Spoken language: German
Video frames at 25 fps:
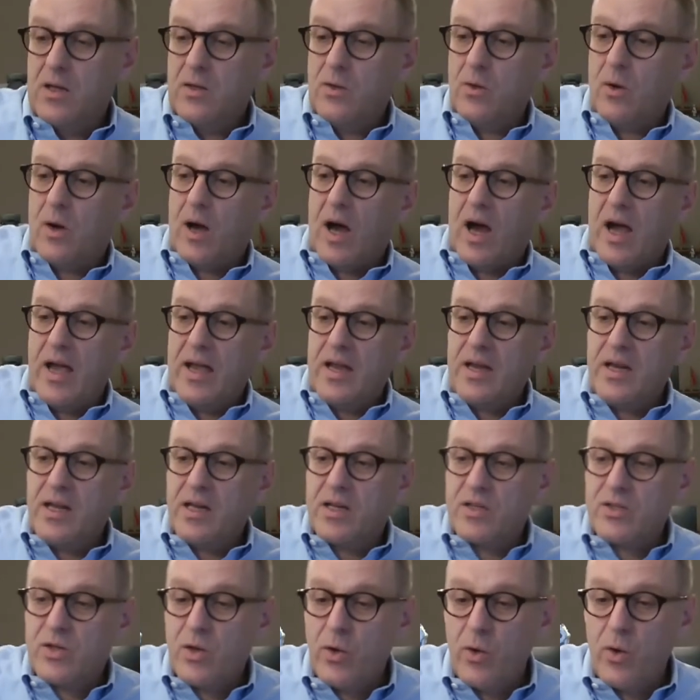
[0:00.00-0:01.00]
noch
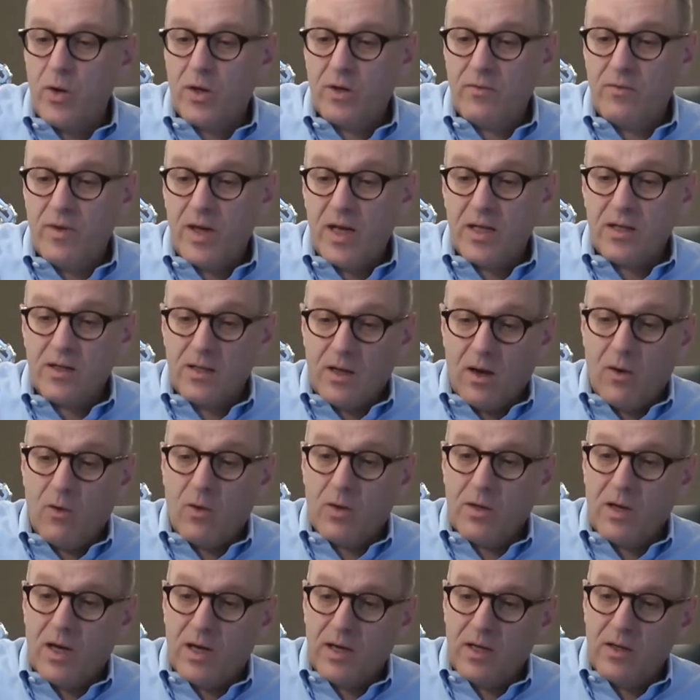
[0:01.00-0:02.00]
einiges hören werden,
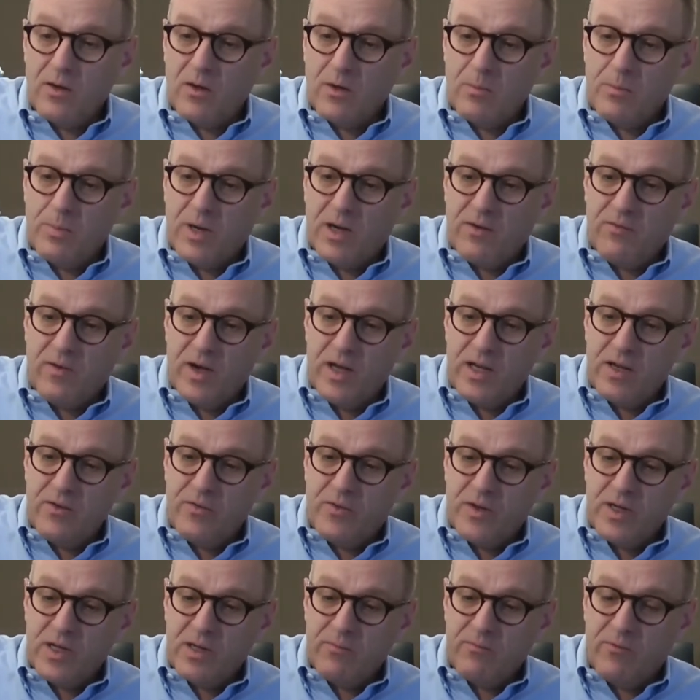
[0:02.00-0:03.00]
auch nachher noch ein paar Weine
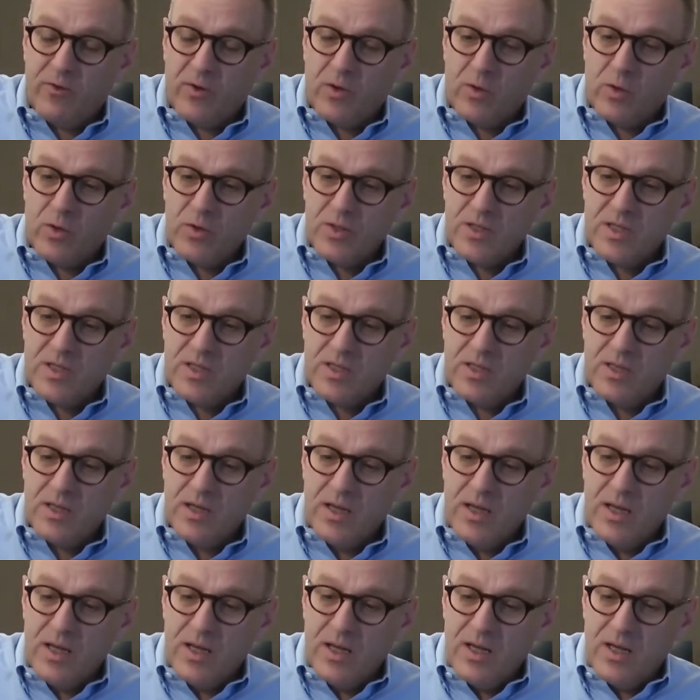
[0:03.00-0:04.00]
von ihm verkosten
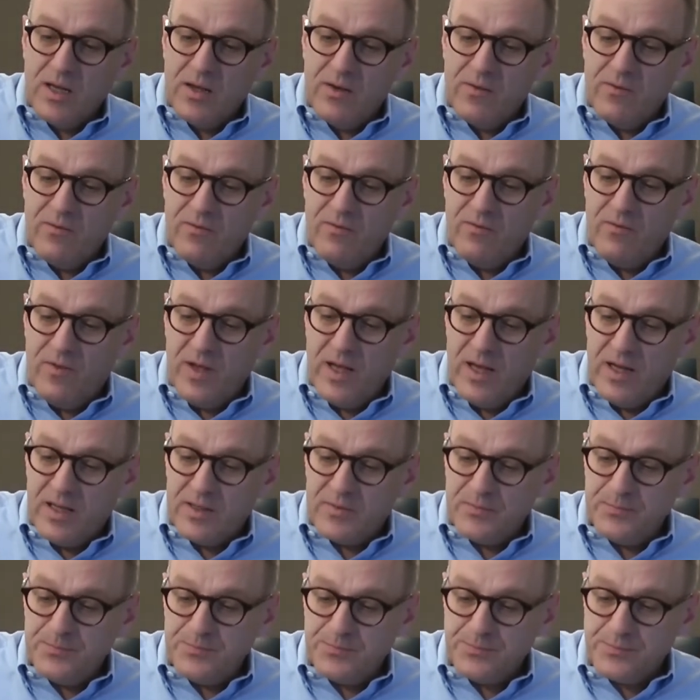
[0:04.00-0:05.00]

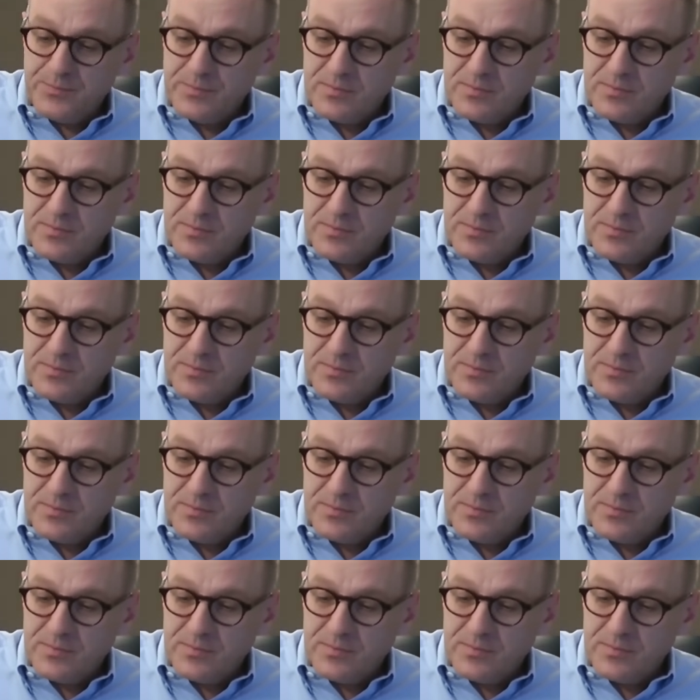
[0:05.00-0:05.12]
werden.